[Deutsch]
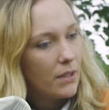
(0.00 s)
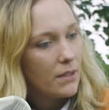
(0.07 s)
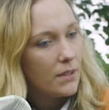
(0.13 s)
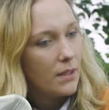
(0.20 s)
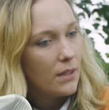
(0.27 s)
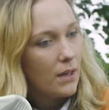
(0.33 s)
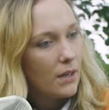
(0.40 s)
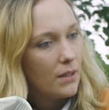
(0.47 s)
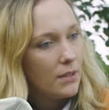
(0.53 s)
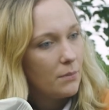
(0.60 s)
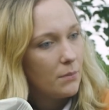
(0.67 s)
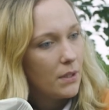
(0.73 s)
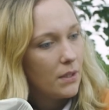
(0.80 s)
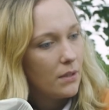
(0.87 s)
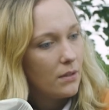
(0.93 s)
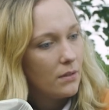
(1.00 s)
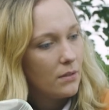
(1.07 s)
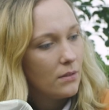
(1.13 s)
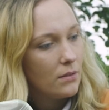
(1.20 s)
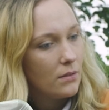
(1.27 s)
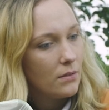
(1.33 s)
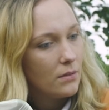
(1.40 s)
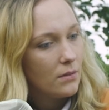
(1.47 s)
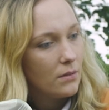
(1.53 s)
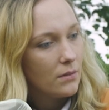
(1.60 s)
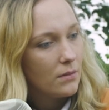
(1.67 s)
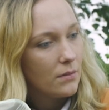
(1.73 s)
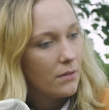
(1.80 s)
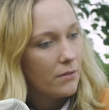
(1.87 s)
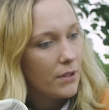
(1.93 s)
weiß ja gar nicht mehr,
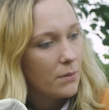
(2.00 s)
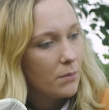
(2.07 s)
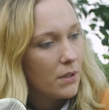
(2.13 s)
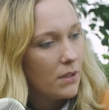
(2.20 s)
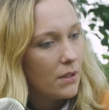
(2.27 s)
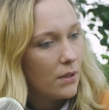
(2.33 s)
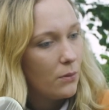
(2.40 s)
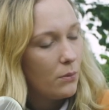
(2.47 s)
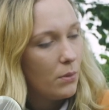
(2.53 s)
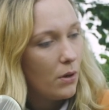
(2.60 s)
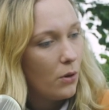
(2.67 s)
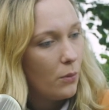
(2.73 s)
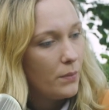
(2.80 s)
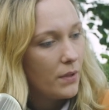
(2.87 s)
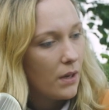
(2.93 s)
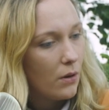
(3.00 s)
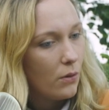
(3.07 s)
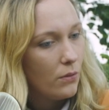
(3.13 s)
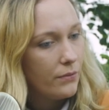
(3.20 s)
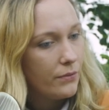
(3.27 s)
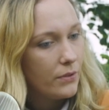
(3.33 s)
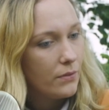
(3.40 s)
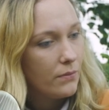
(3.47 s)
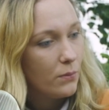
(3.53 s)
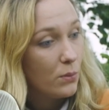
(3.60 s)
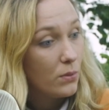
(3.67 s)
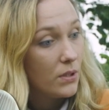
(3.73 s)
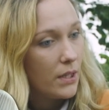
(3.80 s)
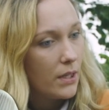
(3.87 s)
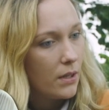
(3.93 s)
äh, was man da überhaupt kauft, wo
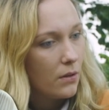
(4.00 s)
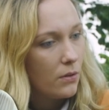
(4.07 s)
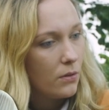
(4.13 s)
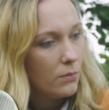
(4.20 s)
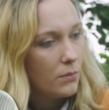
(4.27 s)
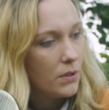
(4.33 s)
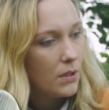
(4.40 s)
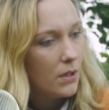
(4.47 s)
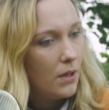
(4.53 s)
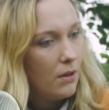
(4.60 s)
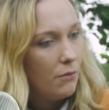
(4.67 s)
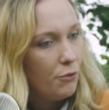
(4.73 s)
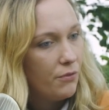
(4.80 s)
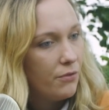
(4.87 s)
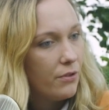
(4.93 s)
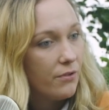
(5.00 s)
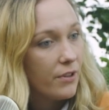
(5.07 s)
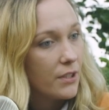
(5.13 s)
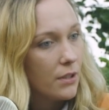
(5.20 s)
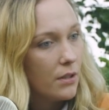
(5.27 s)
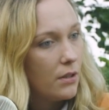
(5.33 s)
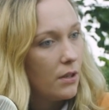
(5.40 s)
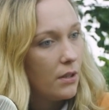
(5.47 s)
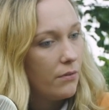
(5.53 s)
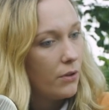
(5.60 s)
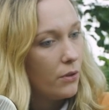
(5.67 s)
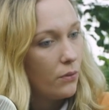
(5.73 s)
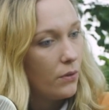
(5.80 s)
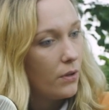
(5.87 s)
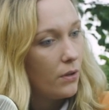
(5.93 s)
es herkommt, wie viel Wasser da
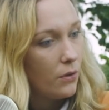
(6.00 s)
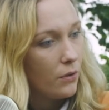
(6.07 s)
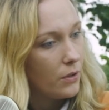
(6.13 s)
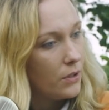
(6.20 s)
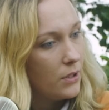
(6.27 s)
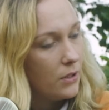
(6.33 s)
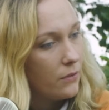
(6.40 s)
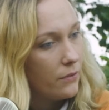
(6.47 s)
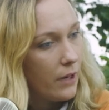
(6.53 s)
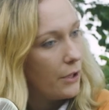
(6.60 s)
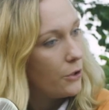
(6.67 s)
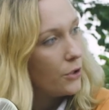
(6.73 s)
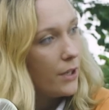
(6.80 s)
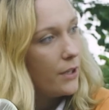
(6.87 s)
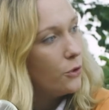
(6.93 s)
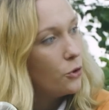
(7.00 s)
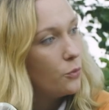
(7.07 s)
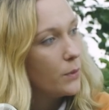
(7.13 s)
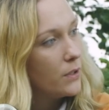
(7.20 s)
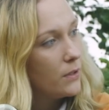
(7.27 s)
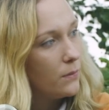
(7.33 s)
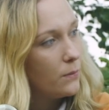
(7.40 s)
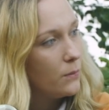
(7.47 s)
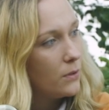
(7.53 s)
eventuell noch in das Fleisch reingespritzt